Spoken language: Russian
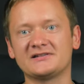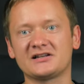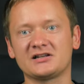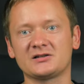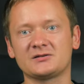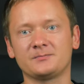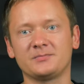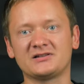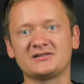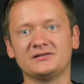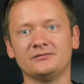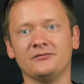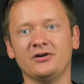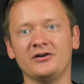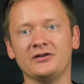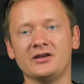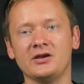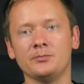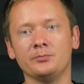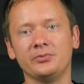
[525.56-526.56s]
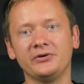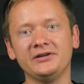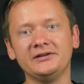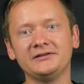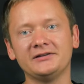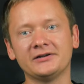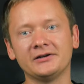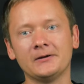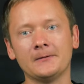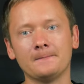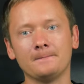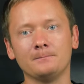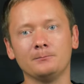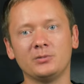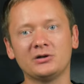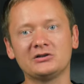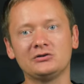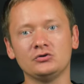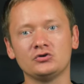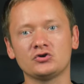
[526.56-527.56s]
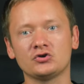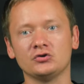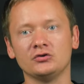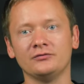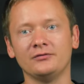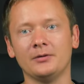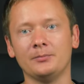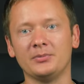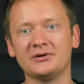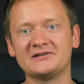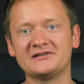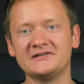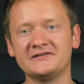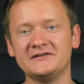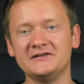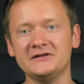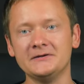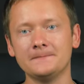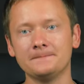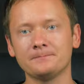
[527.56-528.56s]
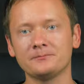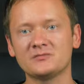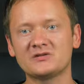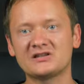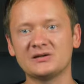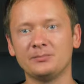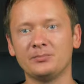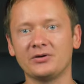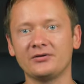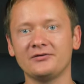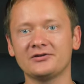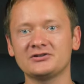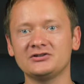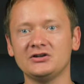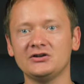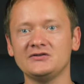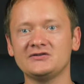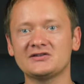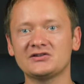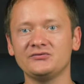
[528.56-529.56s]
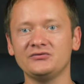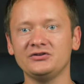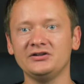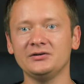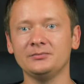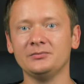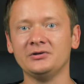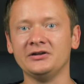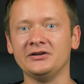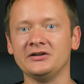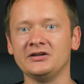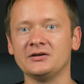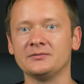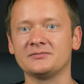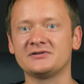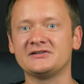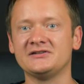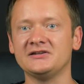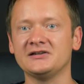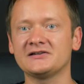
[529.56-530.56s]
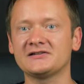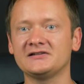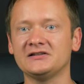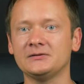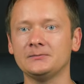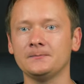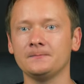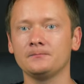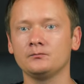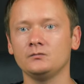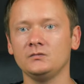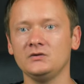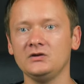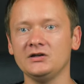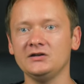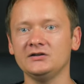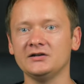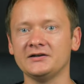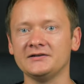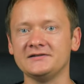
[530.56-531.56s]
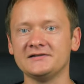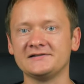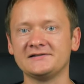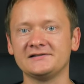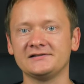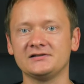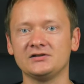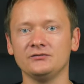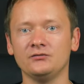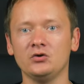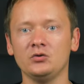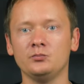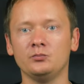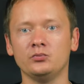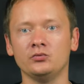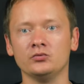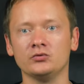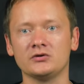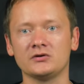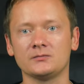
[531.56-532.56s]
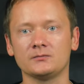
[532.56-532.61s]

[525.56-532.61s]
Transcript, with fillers: с распознаванием принтера, подключенного по сети, сопровождаются уведомлением с текстом «Не найди сетевой путь».